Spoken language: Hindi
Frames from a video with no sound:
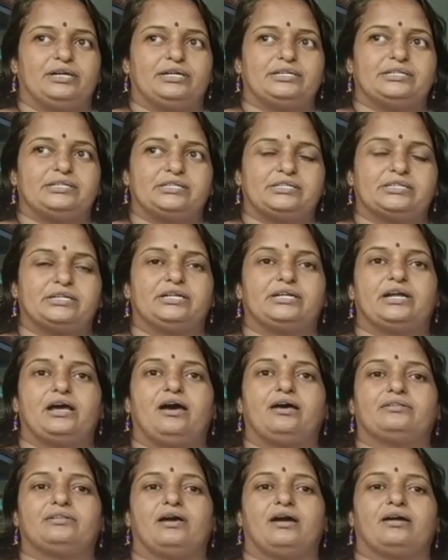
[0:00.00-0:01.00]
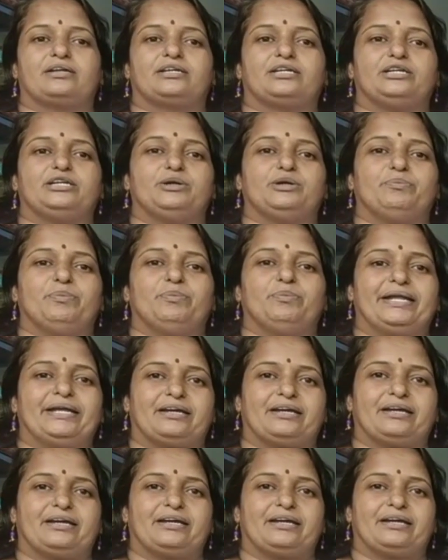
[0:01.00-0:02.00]
ऐसा चल रहा था कि
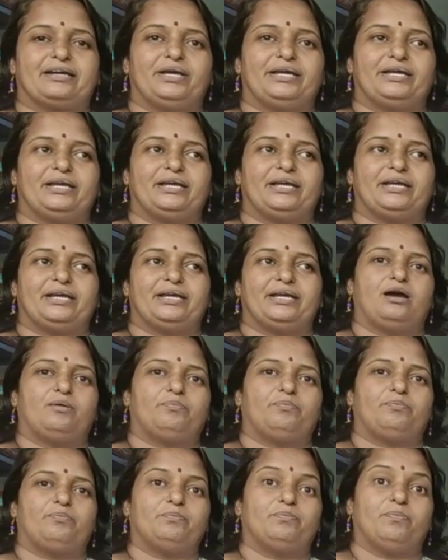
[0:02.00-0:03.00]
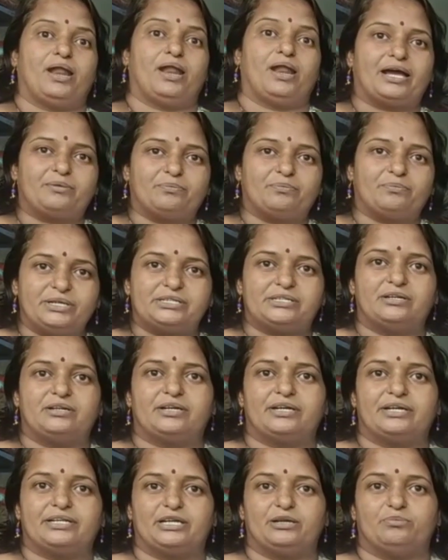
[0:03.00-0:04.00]
मेडिकल में या यहाँ पे ब्लैक में चल
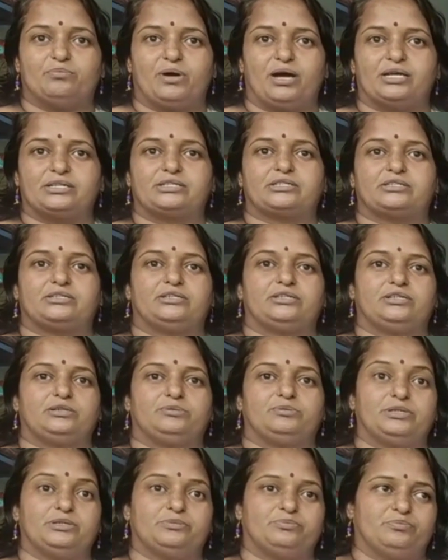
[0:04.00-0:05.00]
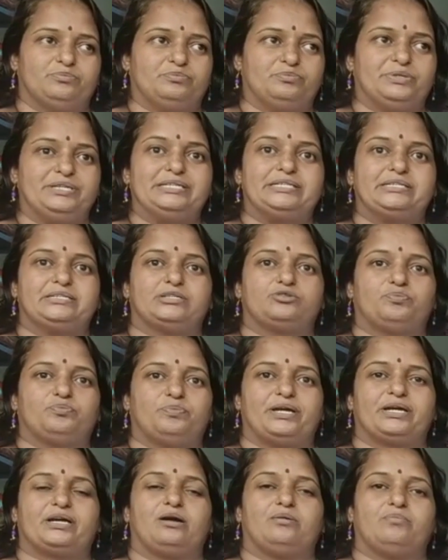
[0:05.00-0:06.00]
रहे थे मास्क किसी भी बीस
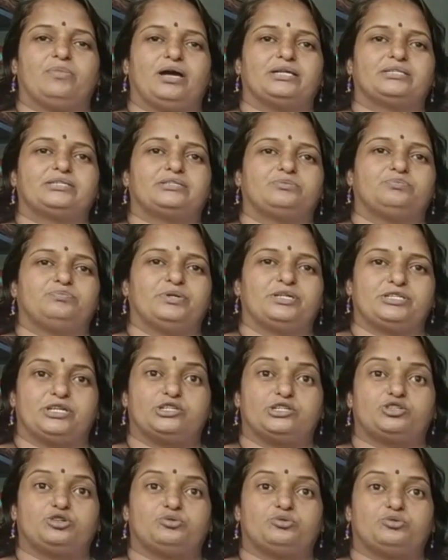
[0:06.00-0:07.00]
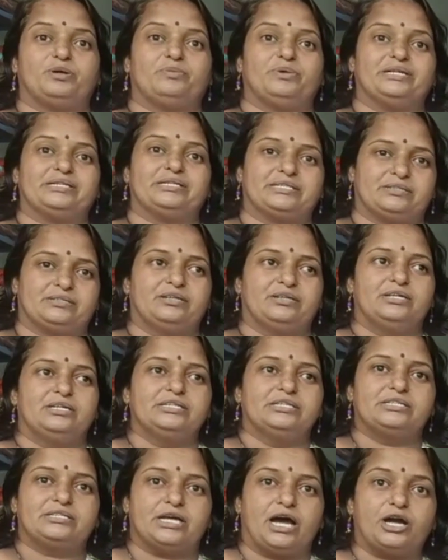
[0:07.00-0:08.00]
रूपये का मास्क पचास रूपये में
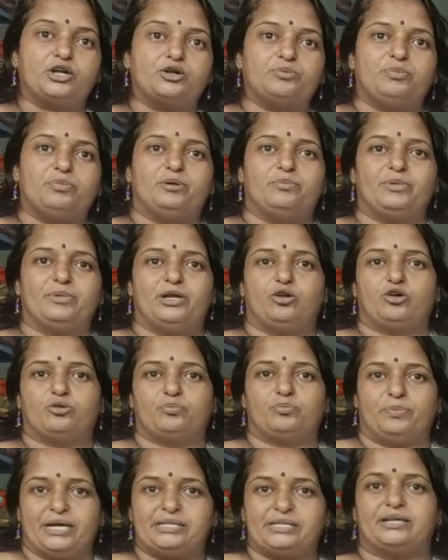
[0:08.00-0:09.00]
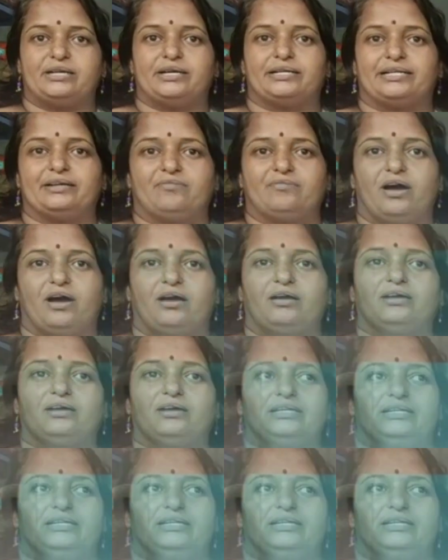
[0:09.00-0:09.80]
साठ रूपये में लोग बेच रहे थे वहाँ